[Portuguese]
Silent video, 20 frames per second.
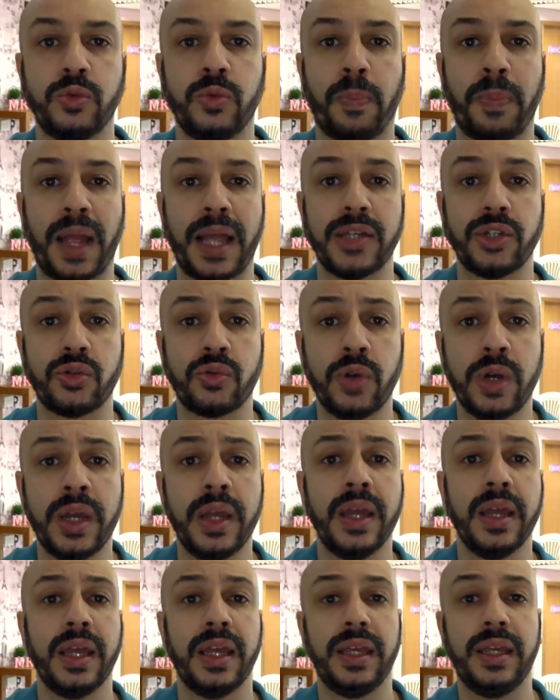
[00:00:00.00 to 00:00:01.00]
do plástico
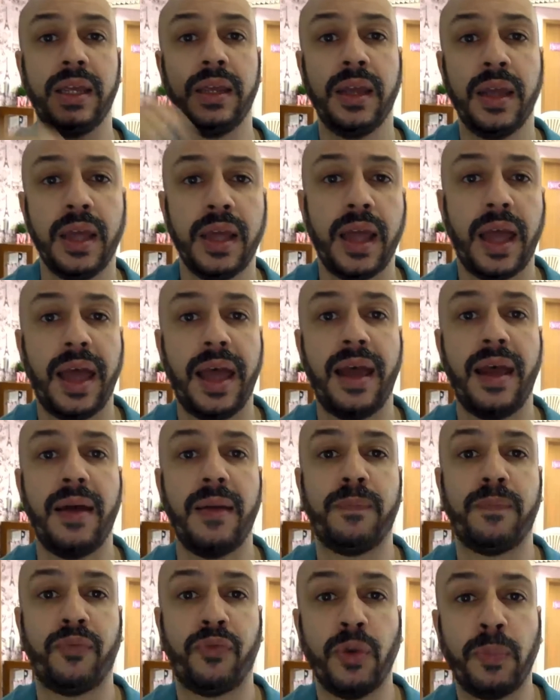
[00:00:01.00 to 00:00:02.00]
e
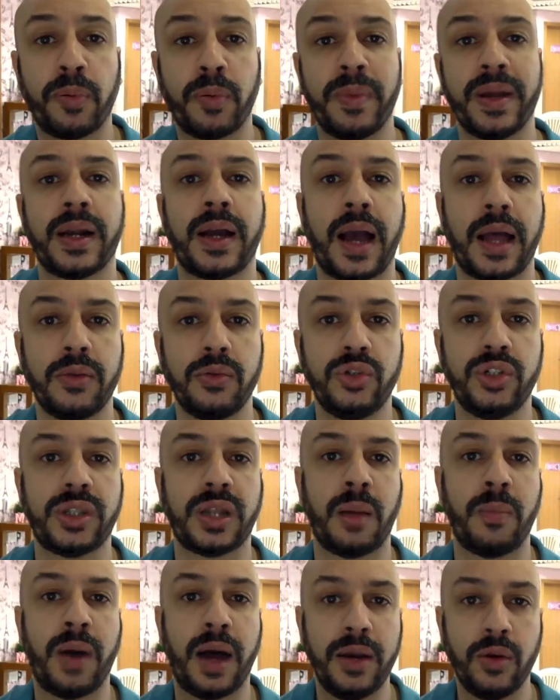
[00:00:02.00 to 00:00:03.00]
é, fui para o mercado de
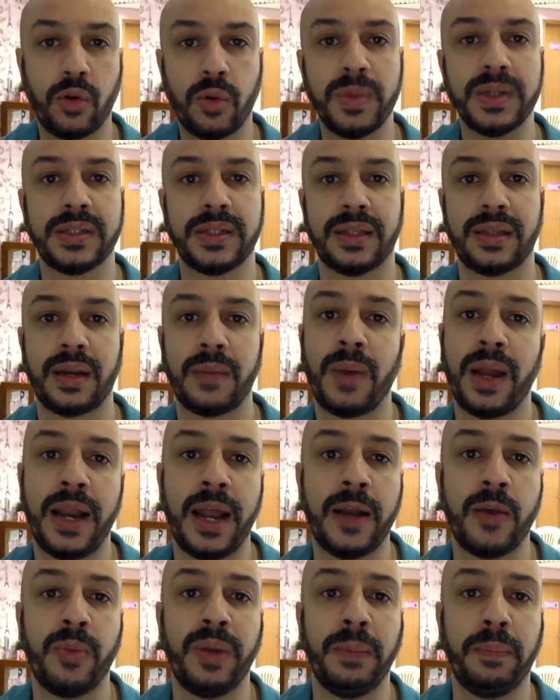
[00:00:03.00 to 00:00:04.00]
trabalho e comecei a
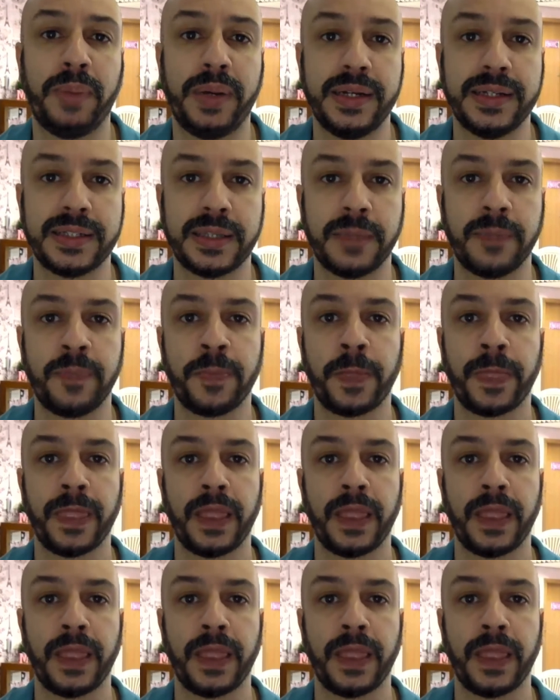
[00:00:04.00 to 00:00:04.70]
trabalhar numa empresa